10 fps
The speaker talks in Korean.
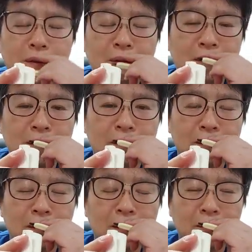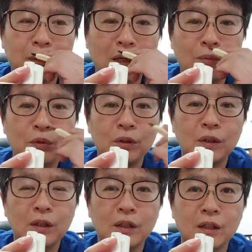어,
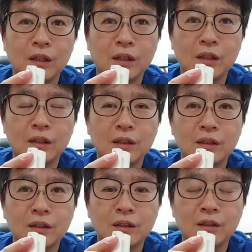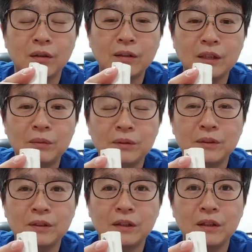발목이
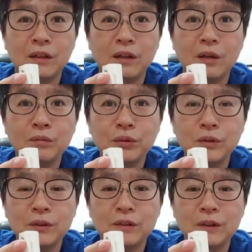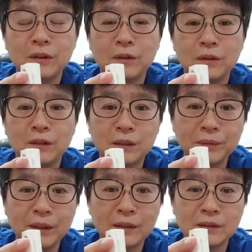환자분들이 부러졌어요,
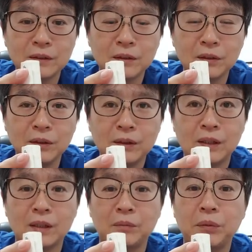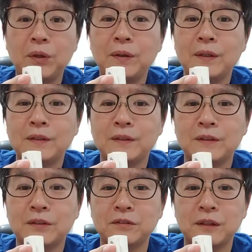금이 갔어요 이렇게 표현하시는
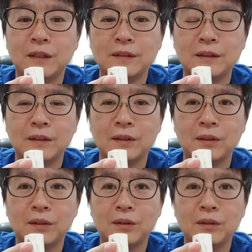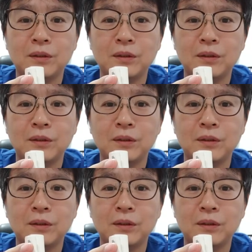경우가 있어요.